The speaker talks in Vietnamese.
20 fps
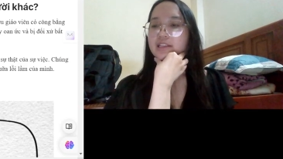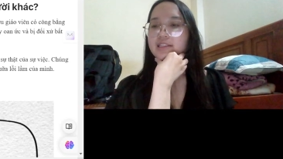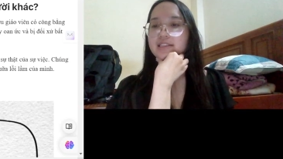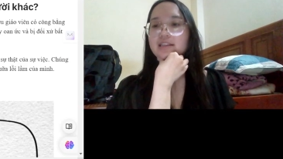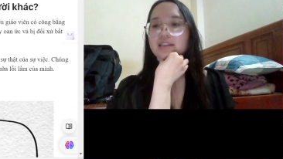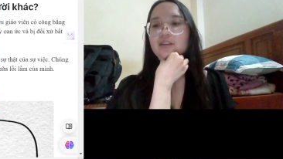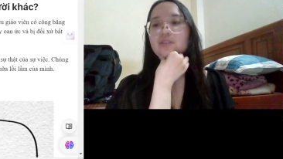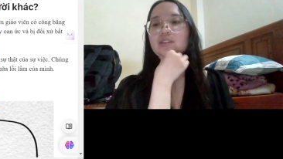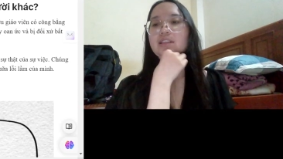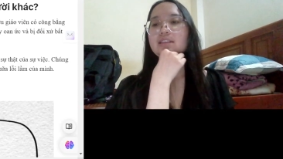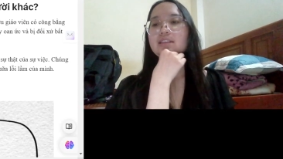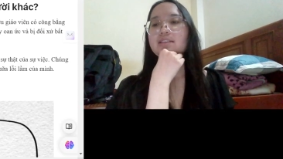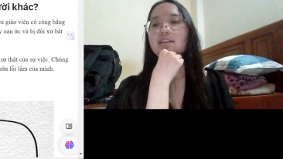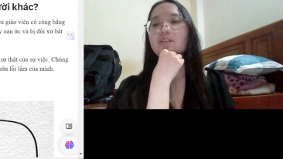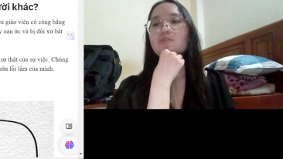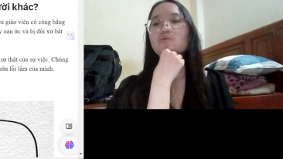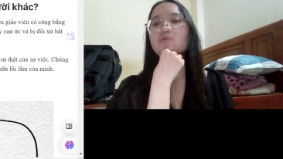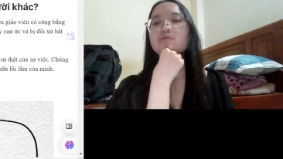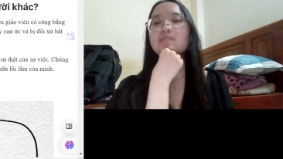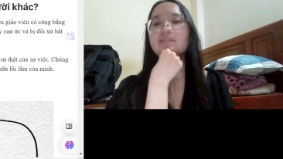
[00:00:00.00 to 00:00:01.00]
6. Tại
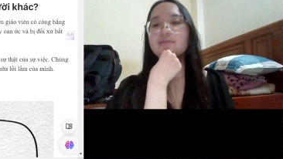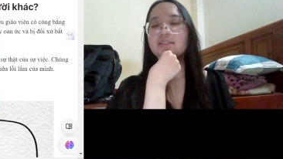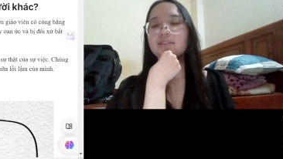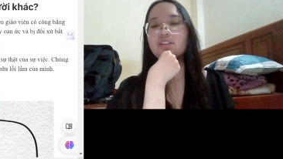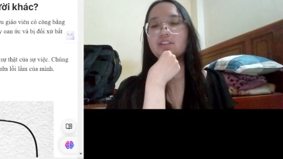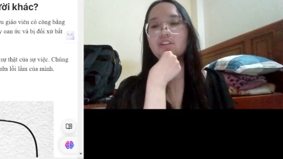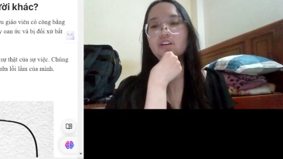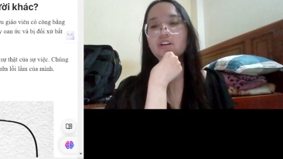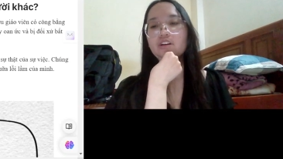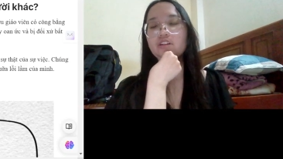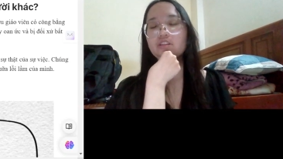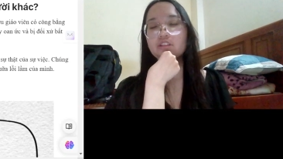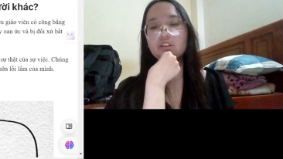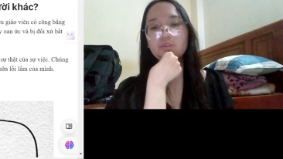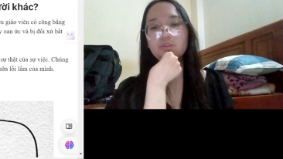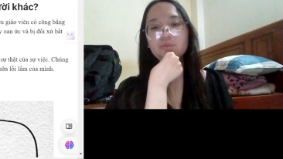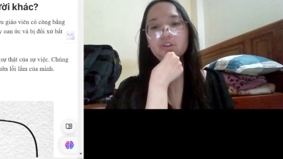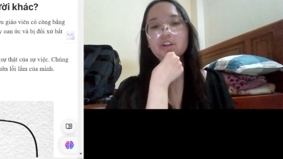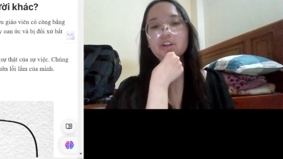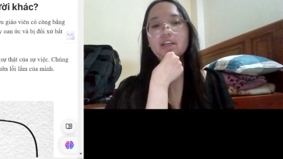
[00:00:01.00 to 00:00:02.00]
sao cô giáo chỉ nói con
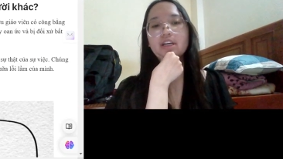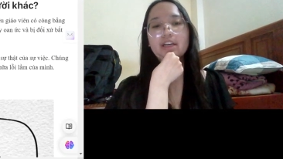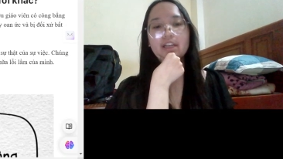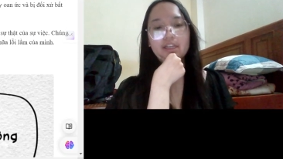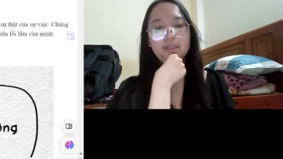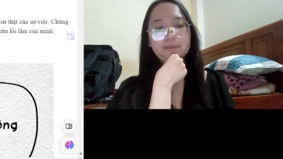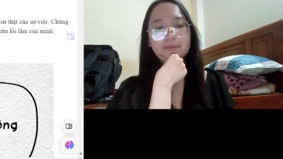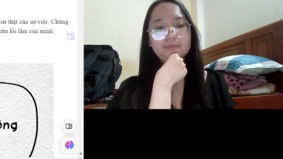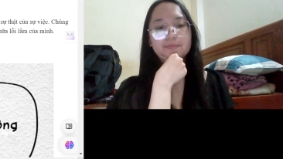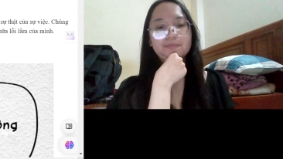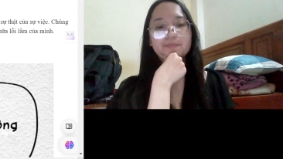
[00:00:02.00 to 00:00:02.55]
không nói người khác?